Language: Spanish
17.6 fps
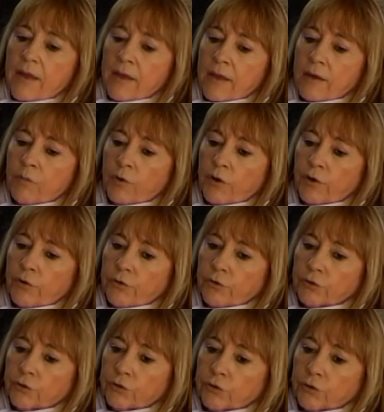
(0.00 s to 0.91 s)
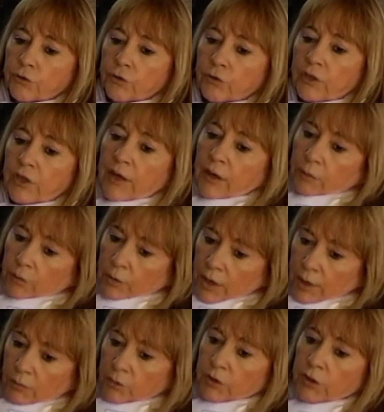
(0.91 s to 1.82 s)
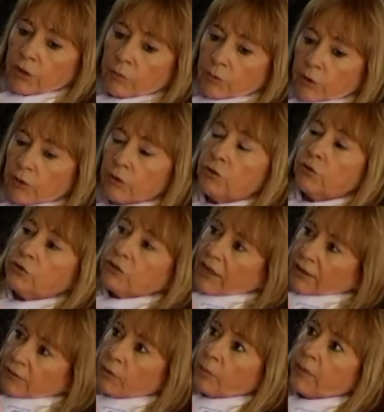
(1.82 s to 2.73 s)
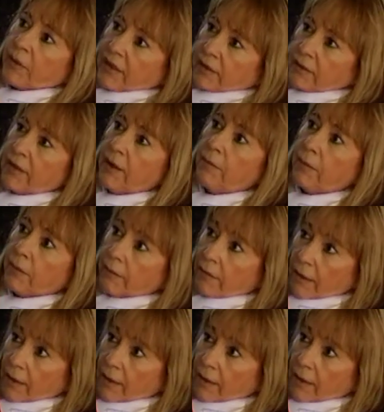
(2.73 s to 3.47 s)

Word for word: Y bueno, nosotros elaboramos este duelo contando pequeñas